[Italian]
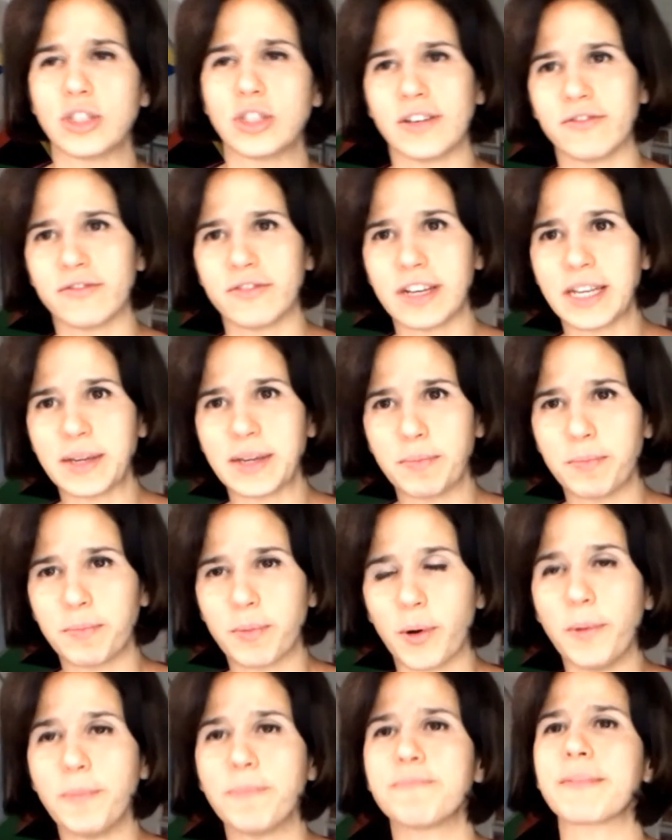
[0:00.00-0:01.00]
è
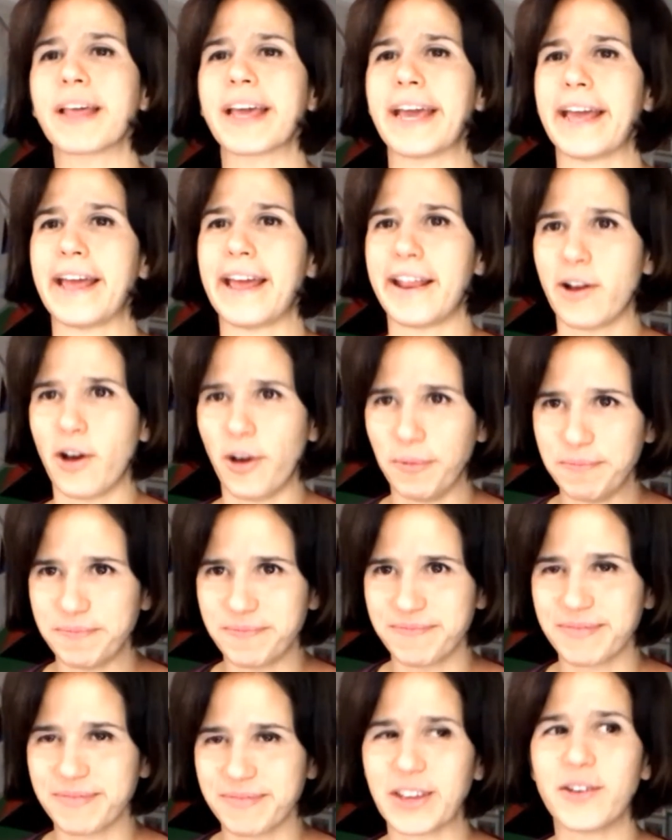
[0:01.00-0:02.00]
Gianfilippo. Eh no,
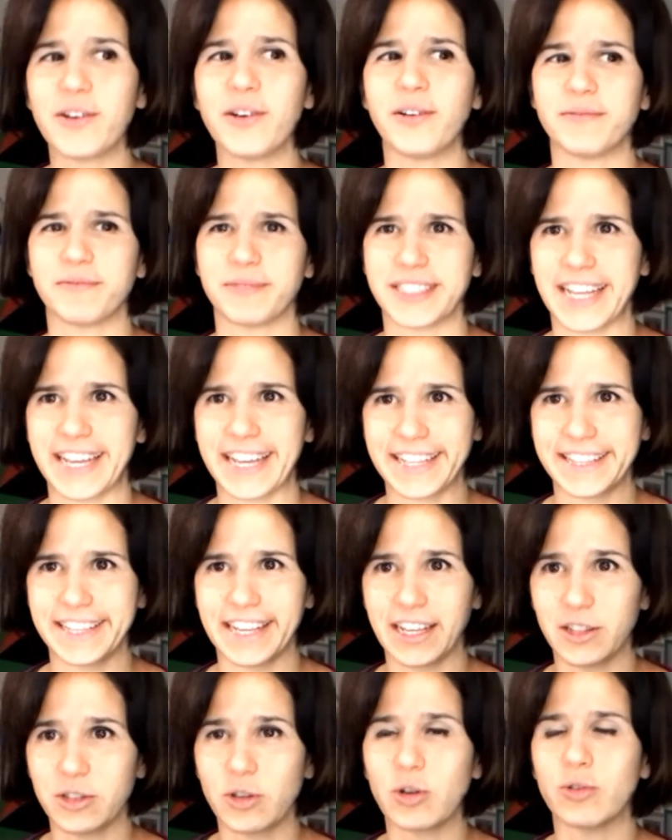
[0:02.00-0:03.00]
io stai
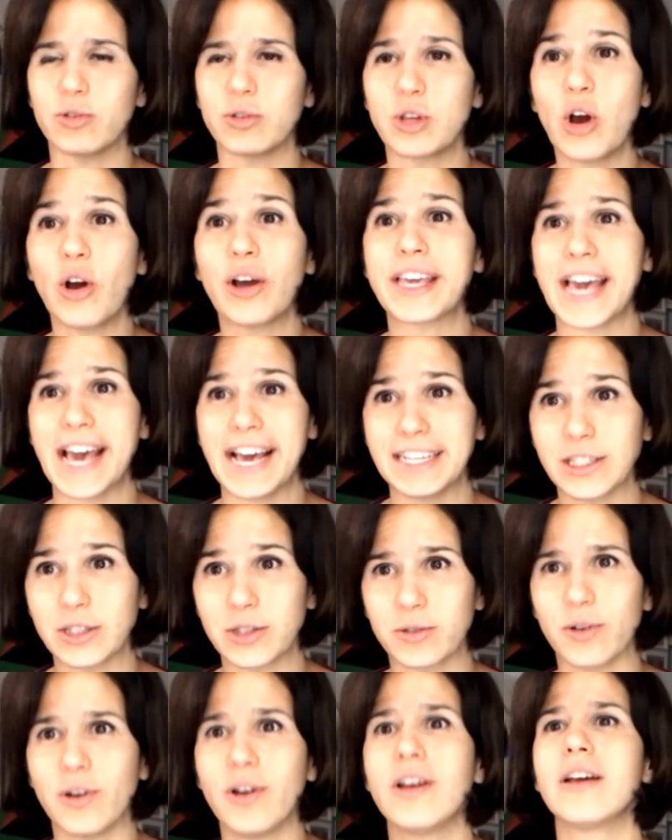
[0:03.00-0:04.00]
attento, non ti ho
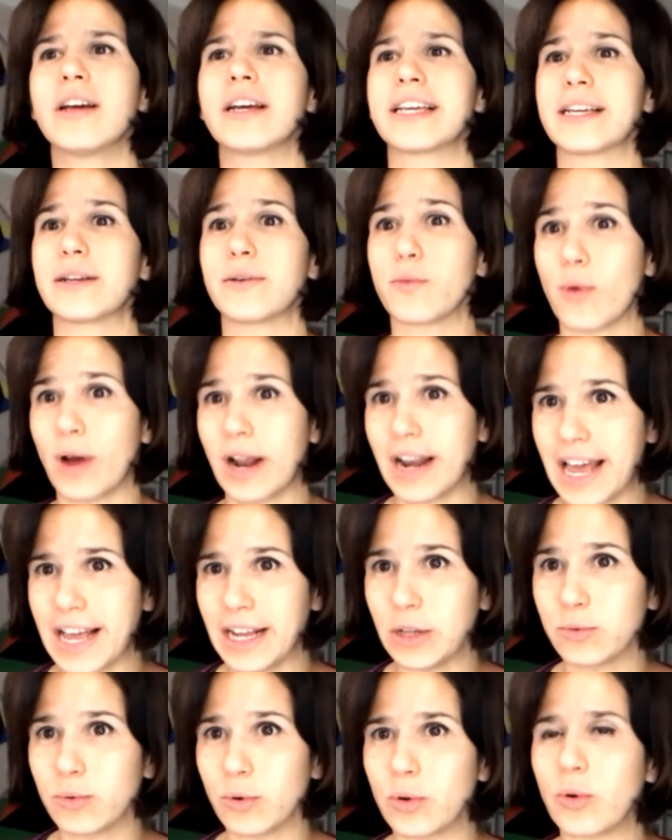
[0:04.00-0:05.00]
chiesto qual è
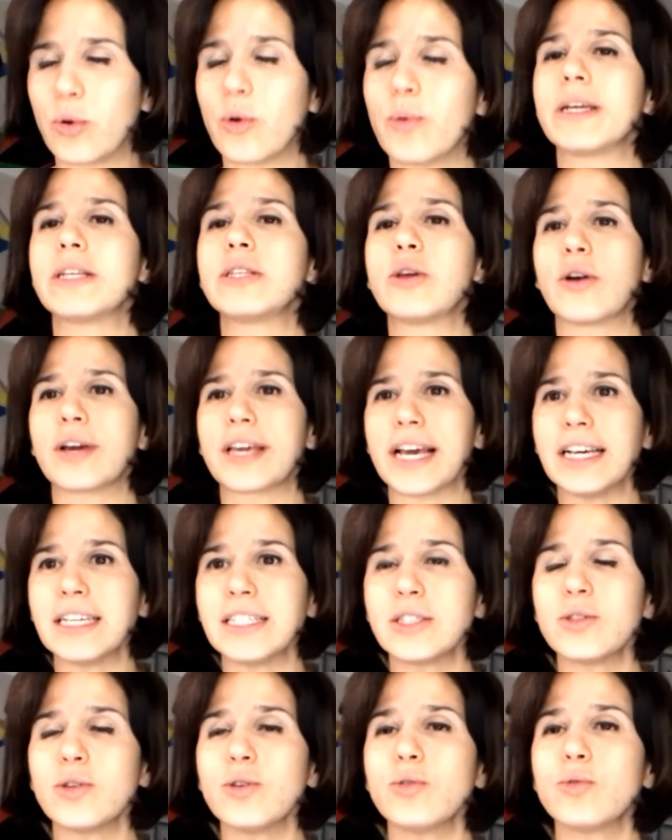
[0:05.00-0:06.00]
il tuo nome, ti ho
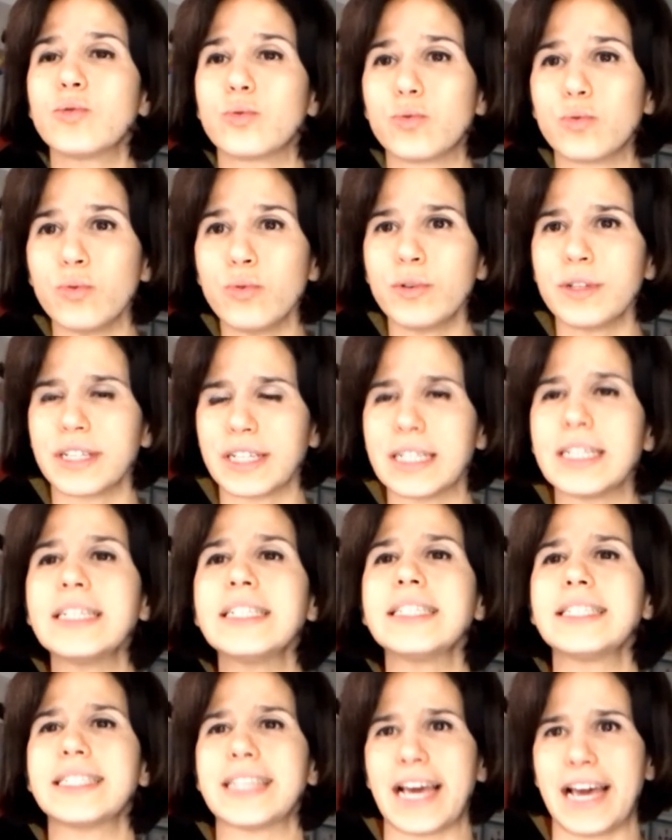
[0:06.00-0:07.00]
chiesto tu chi
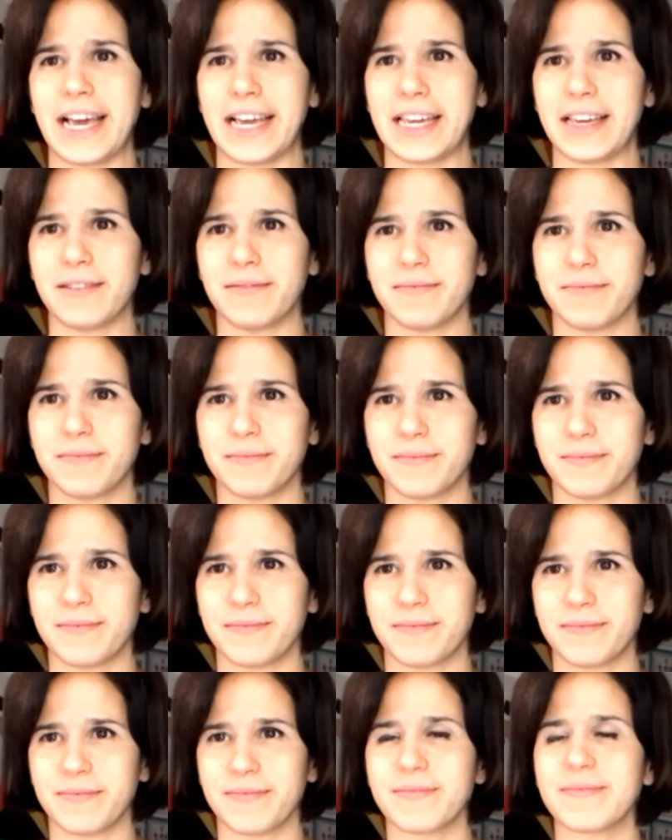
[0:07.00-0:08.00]
sei.
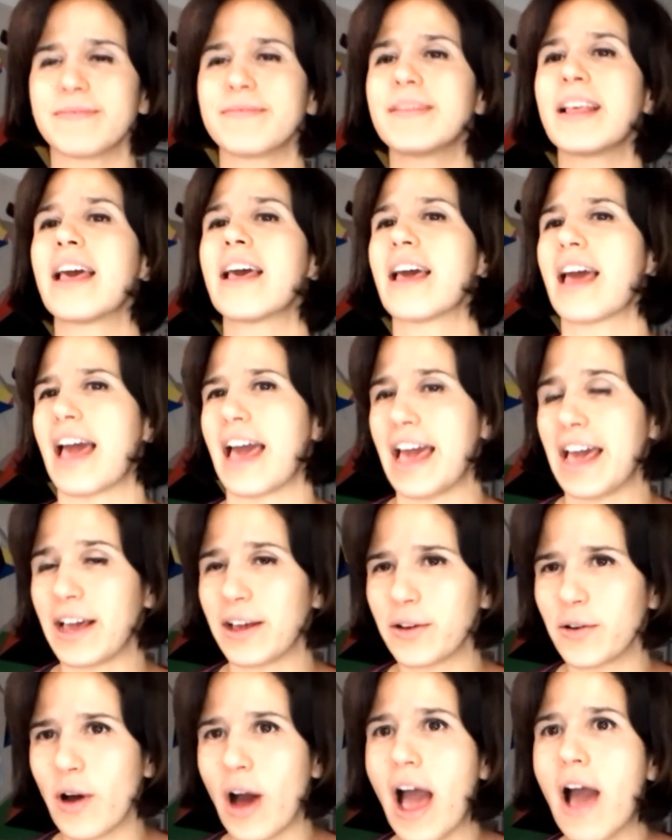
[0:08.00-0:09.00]

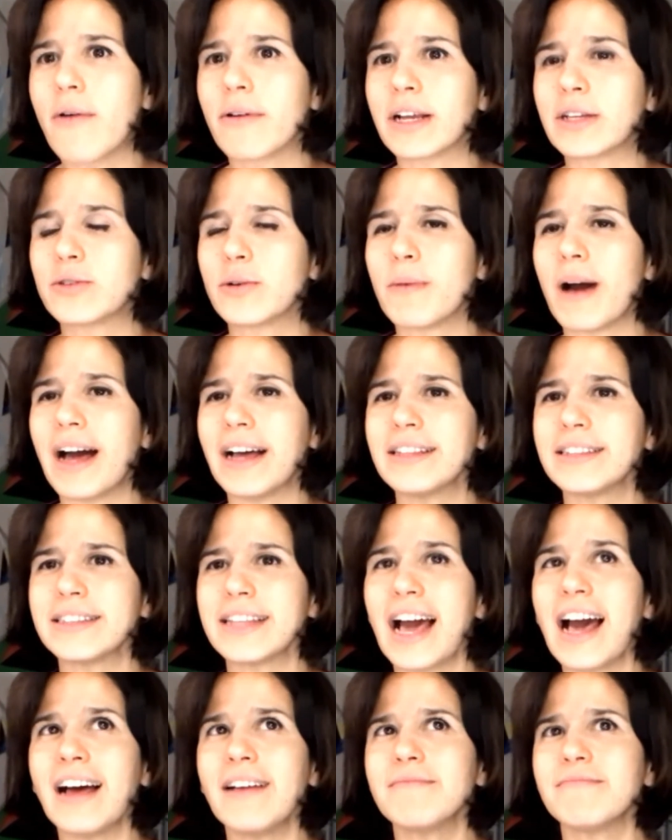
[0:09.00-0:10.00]
Ecco, è una domanda
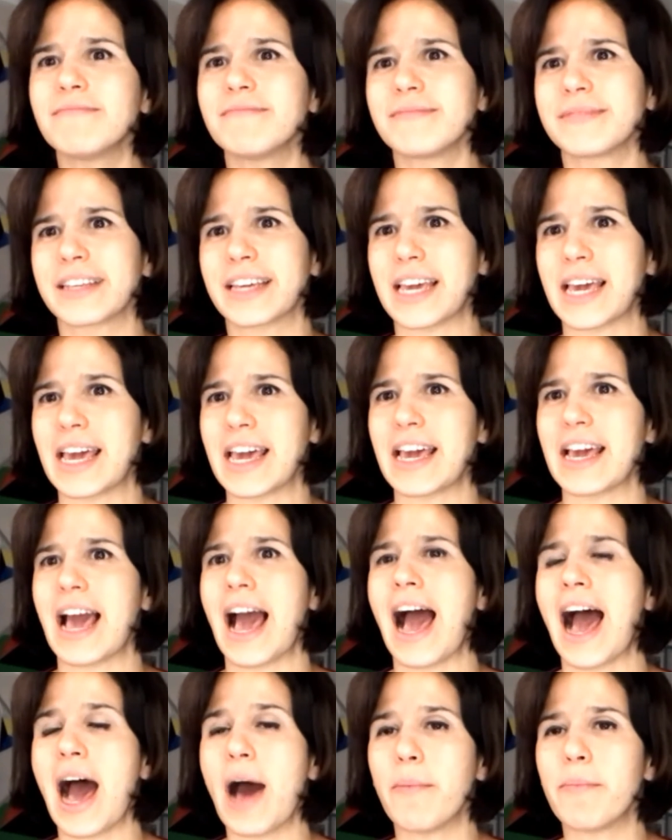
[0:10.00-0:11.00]
che
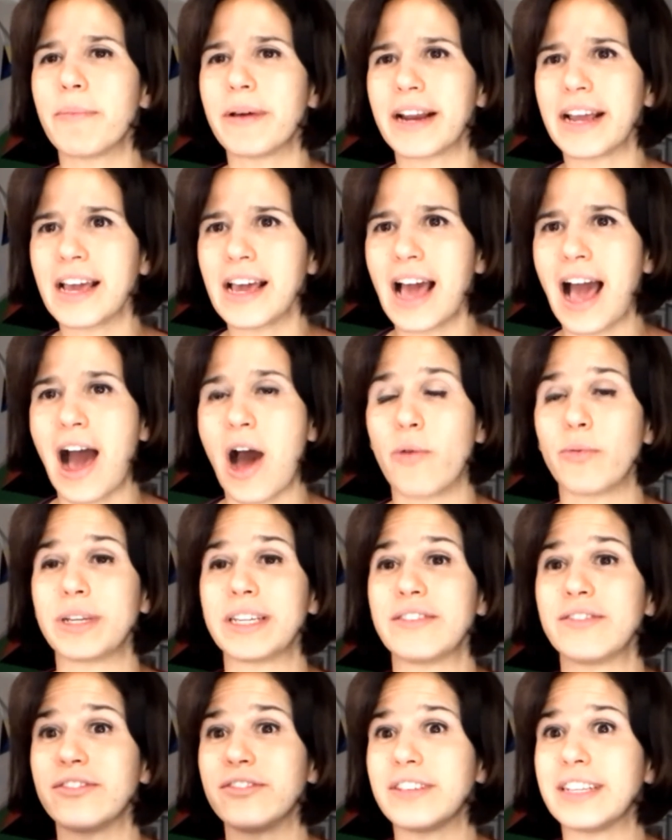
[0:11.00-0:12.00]
apre a
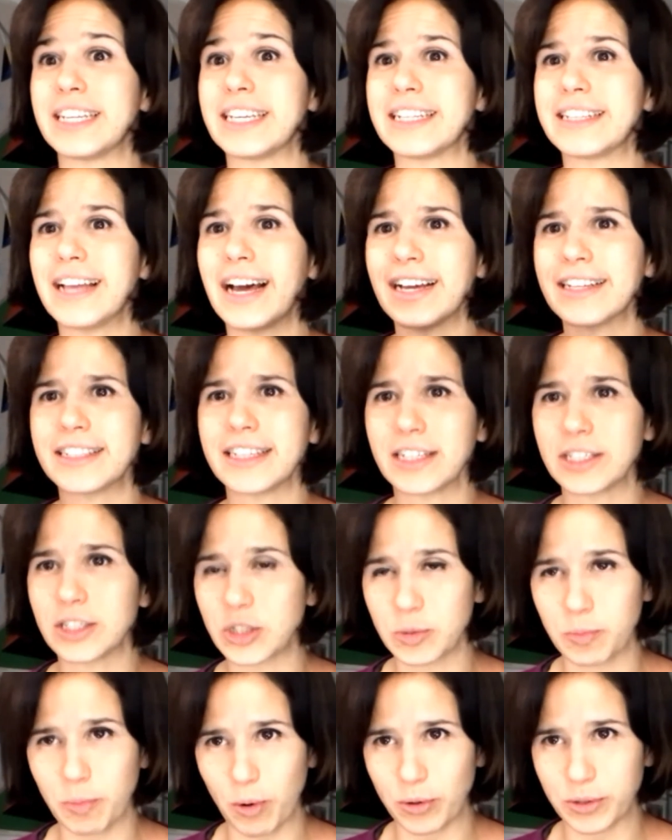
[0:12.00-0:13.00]
un'infinità di
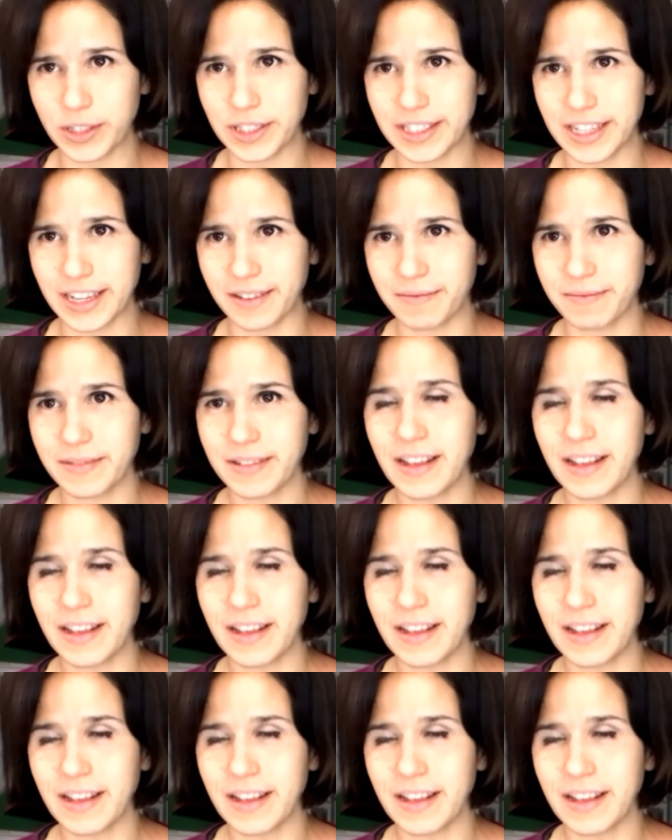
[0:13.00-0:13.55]
risposte.